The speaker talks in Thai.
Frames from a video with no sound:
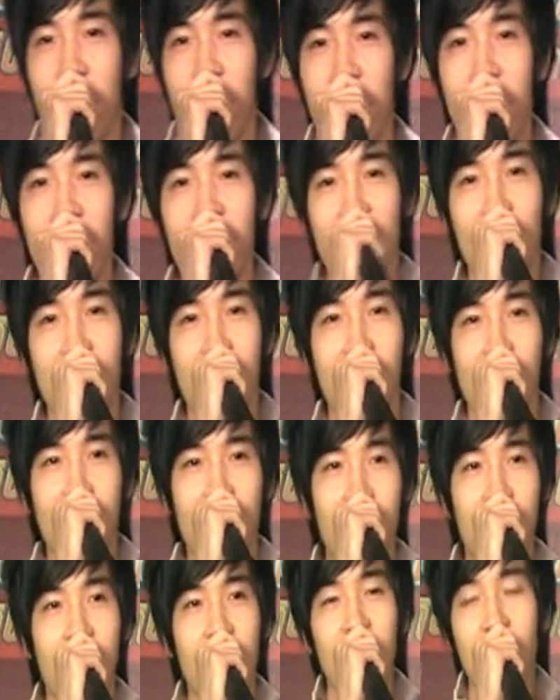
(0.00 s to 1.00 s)
เพลงที่
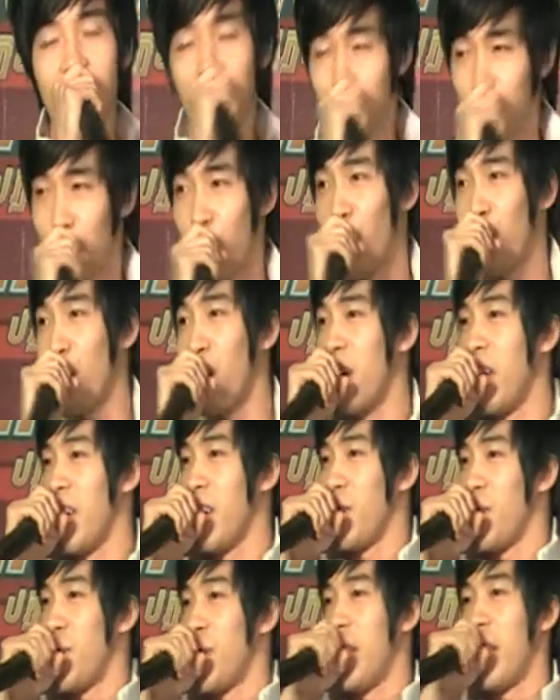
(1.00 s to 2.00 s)
นัดได้แต่งทำนอง
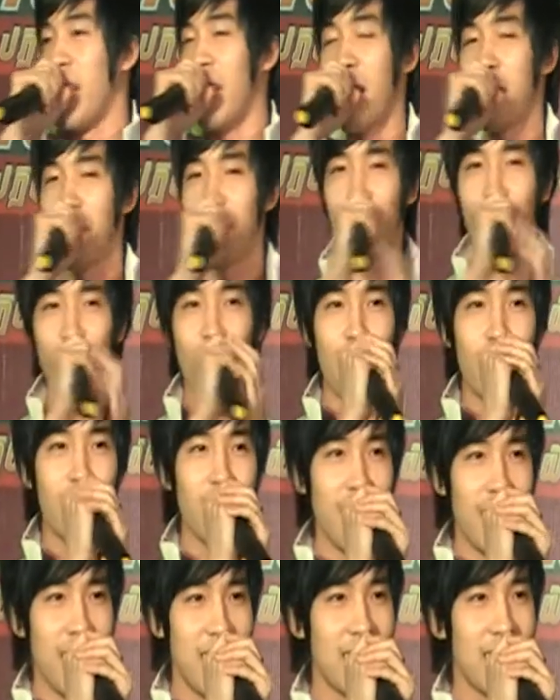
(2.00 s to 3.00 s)
ไว้เองด้วยนะครับ
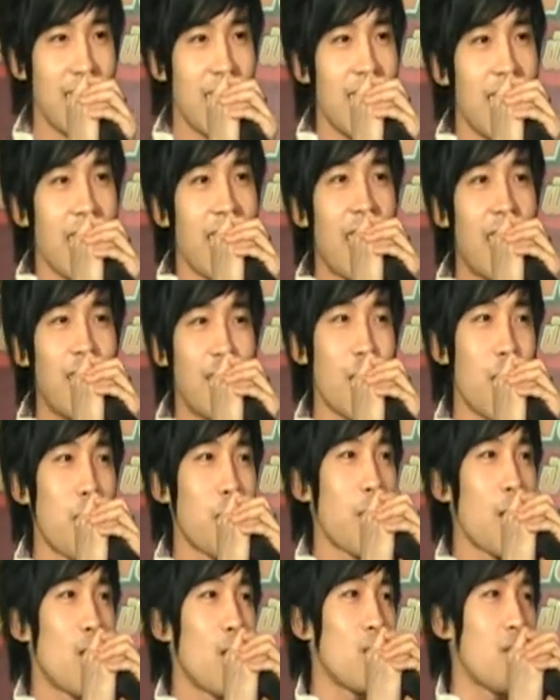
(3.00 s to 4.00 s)
ก็ใคร
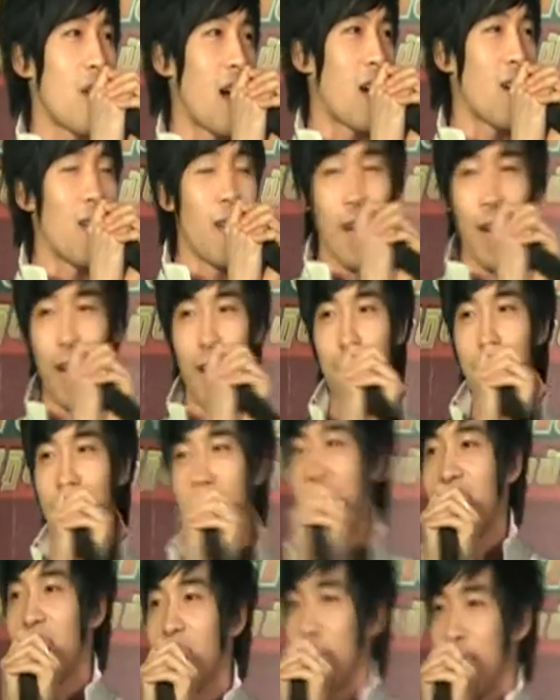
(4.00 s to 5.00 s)
ชอบก็ฝากขอ
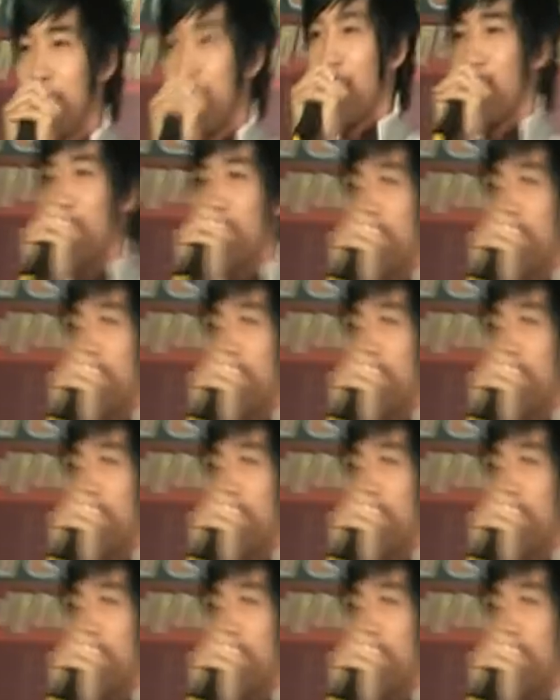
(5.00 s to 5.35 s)
เข้าไปในคลื่นวิ